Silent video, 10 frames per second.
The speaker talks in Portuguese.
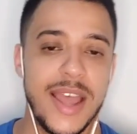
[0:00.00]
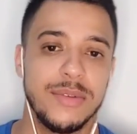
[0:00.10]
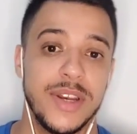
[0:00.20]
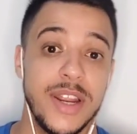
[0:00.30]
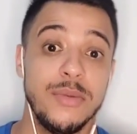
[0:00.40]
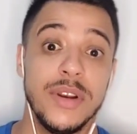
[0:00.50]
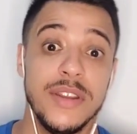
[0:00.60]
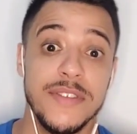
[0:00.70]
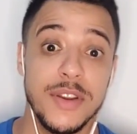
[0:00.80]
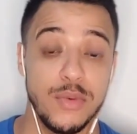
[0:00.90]
o, o treino
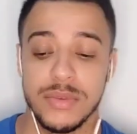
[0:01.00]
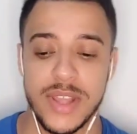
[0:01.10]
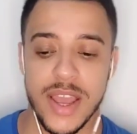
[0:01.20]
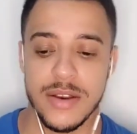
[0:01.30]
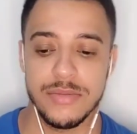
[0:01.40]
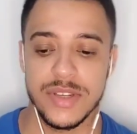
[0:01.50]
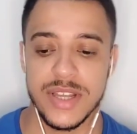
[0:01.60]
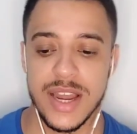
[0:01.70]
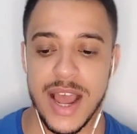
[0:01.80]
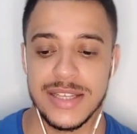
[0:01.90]
livre 1 TL1
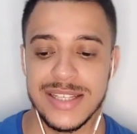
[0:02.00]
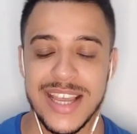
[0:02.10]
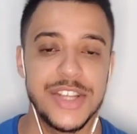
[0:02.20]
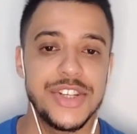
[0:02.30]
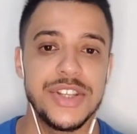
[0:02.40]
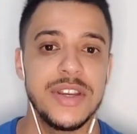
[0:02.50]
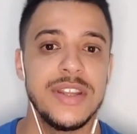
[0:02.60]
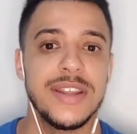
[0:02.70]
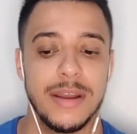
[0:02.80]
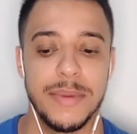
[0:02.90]
será às
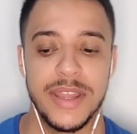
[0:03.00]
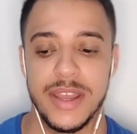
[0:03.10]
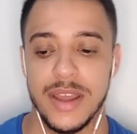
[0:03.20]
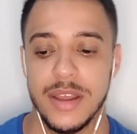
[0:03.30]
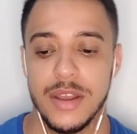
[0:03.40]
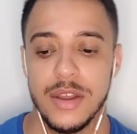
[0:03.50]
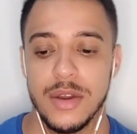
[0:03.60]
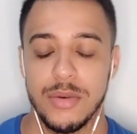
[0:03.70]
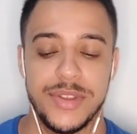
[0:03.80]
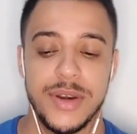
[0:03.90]
7h30 da manhã,
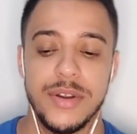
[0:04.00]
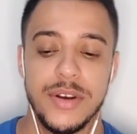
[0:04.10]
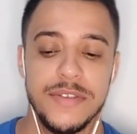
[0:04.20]
o treino livre